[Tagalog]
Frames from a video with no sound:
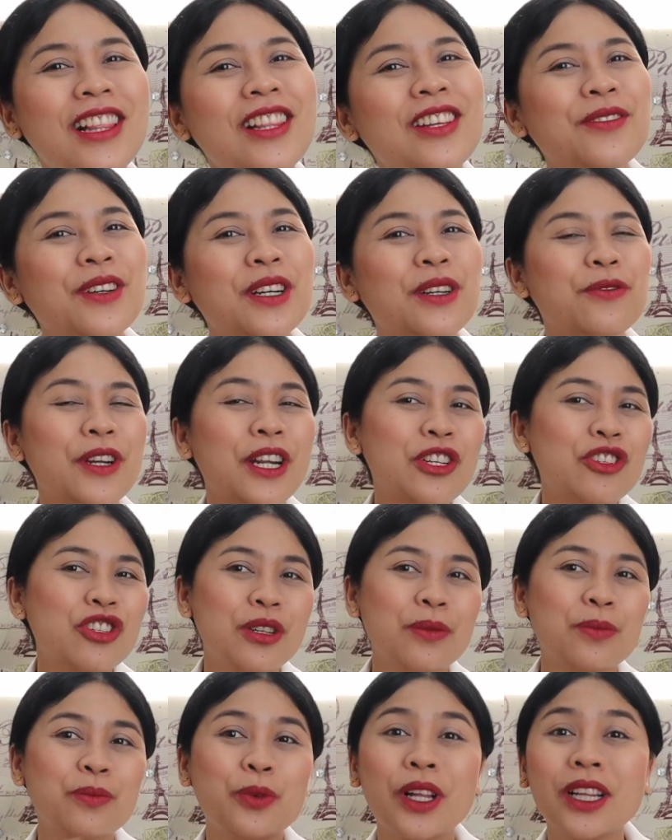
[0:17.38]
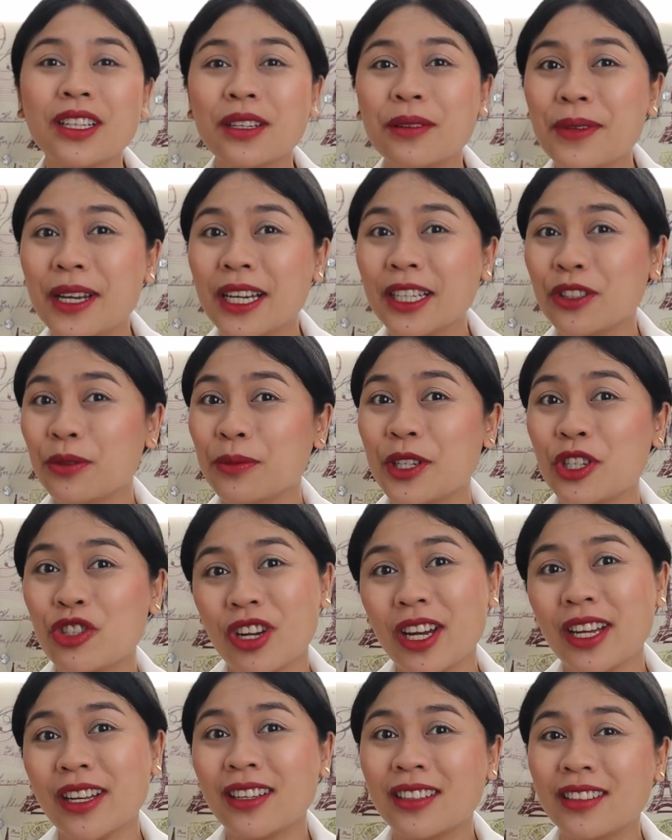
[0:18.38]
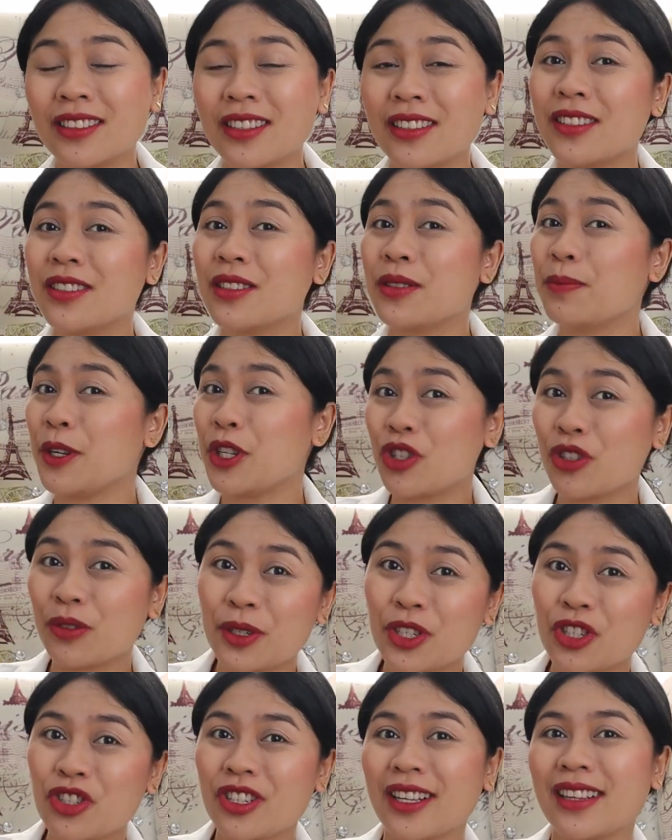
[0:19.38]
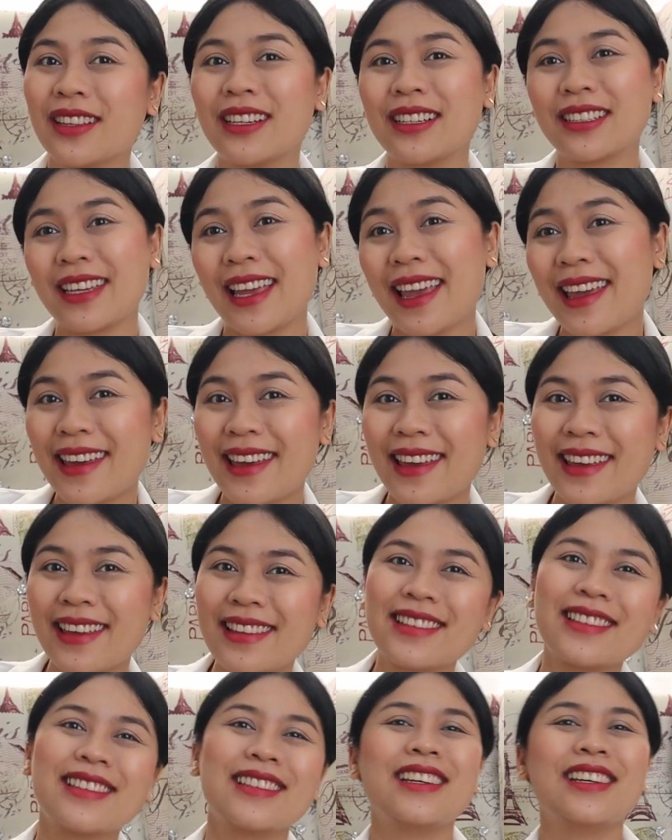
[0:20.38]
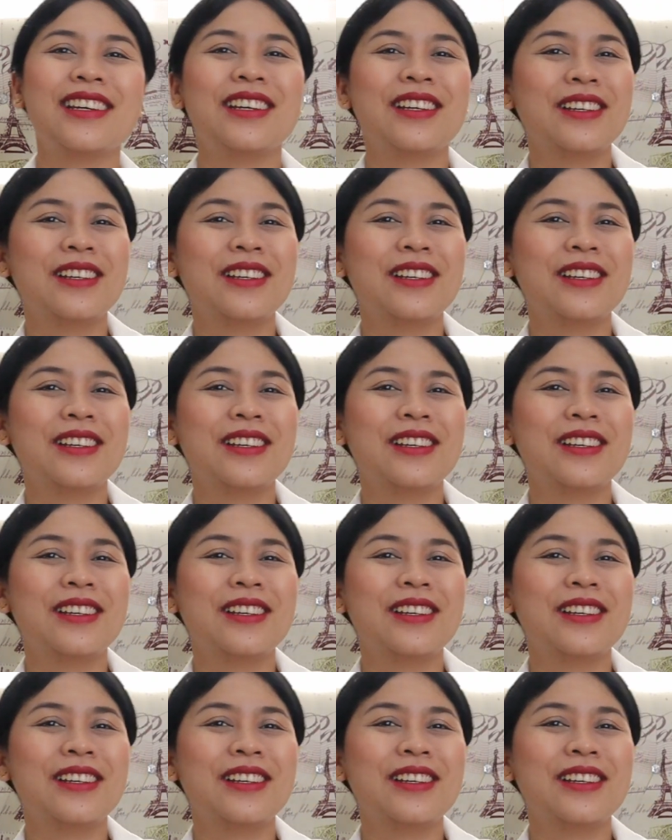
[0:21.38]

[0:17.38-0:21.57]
Hello mga friendship! Welcome back to my channel. This is Peach Abashal again.